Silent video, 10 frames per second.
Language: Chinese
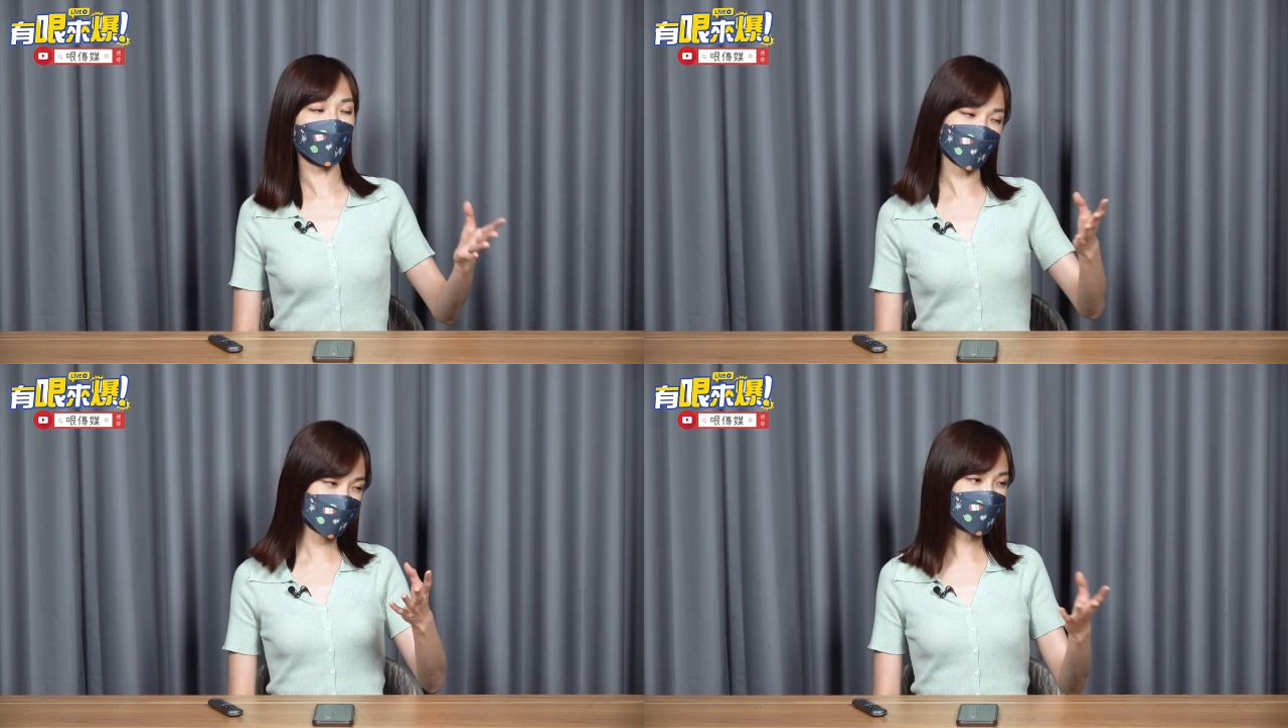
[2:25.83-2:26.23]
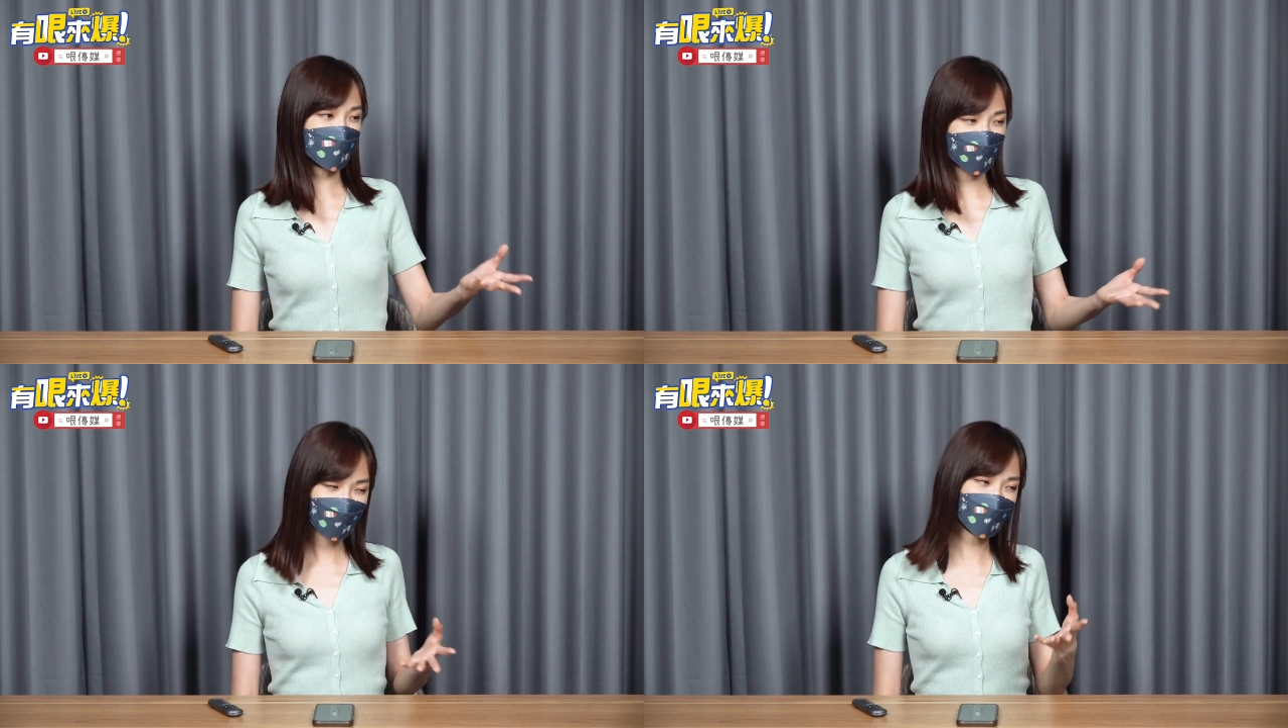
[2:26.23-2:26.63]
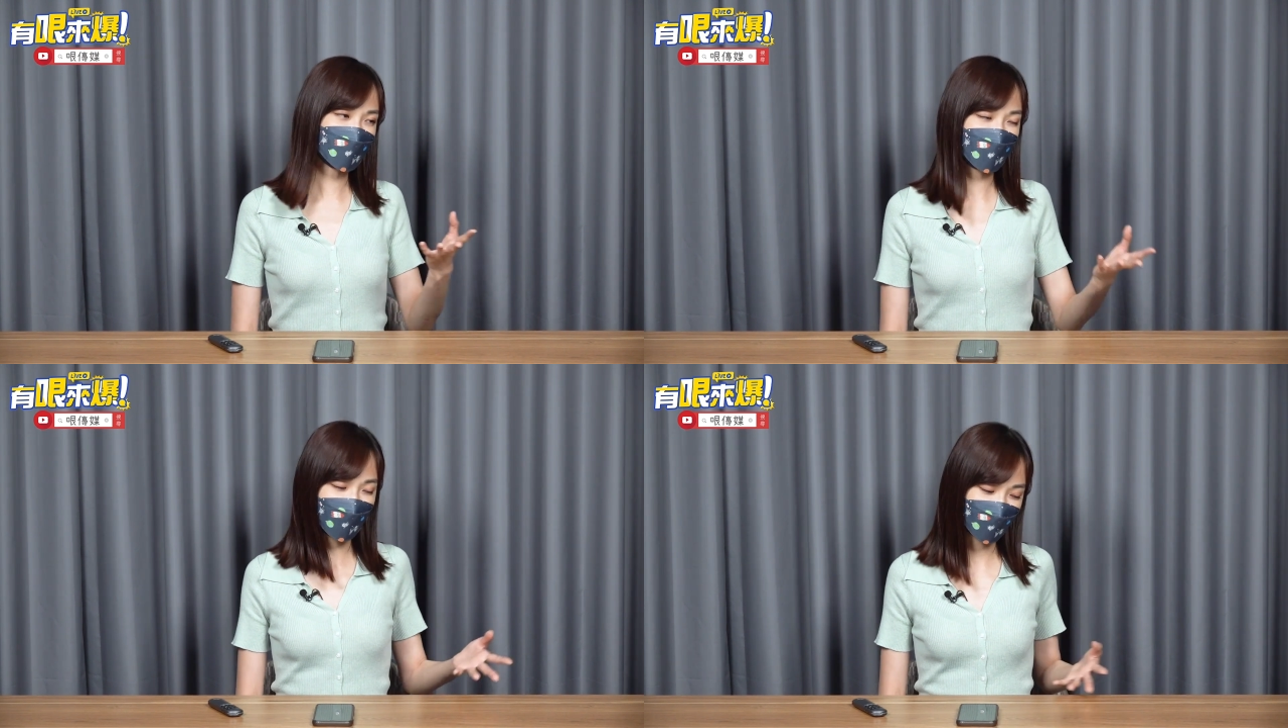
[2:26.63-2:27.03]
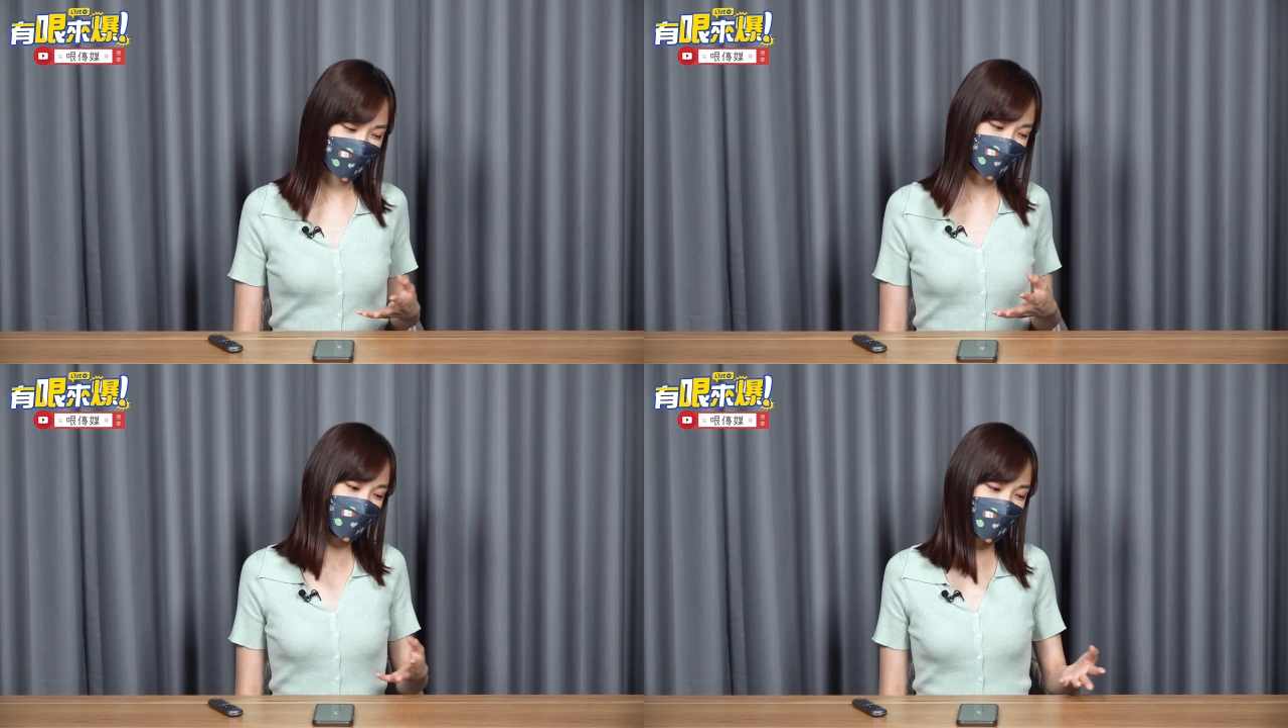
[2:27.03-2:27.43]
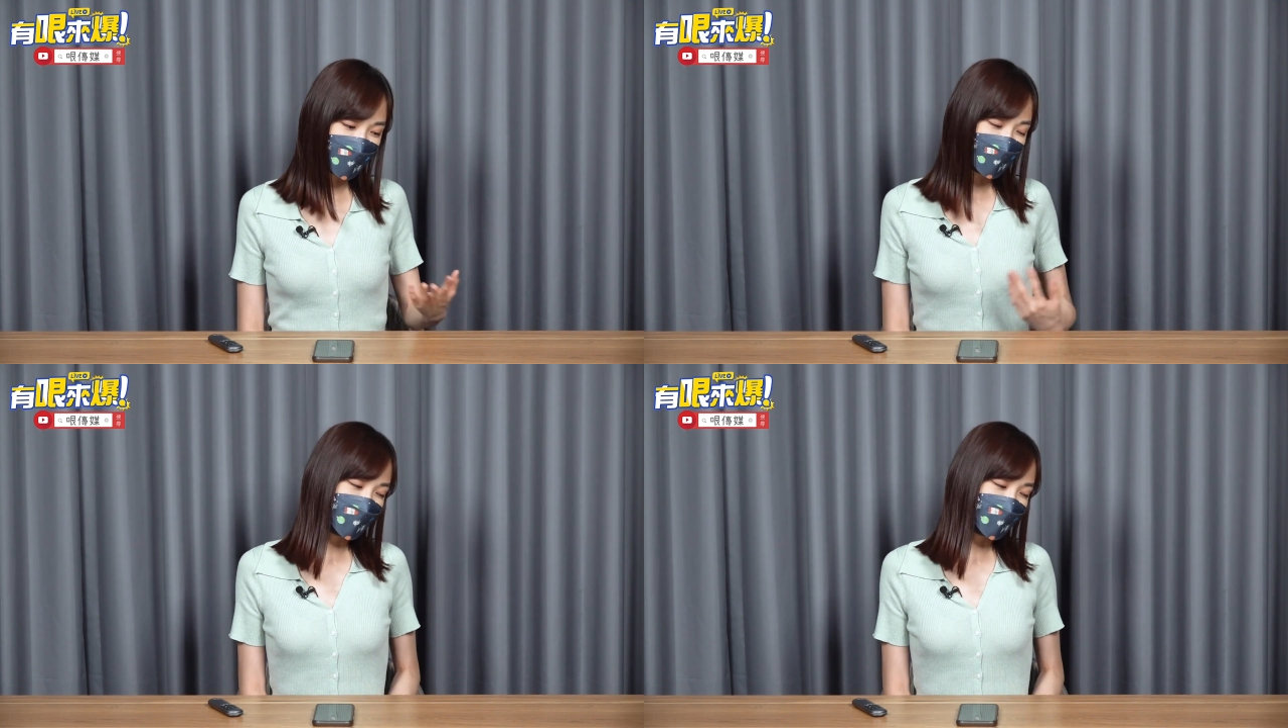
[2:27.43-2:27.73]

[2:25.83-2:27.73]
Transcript: 好，泽伦斯基现在当然也是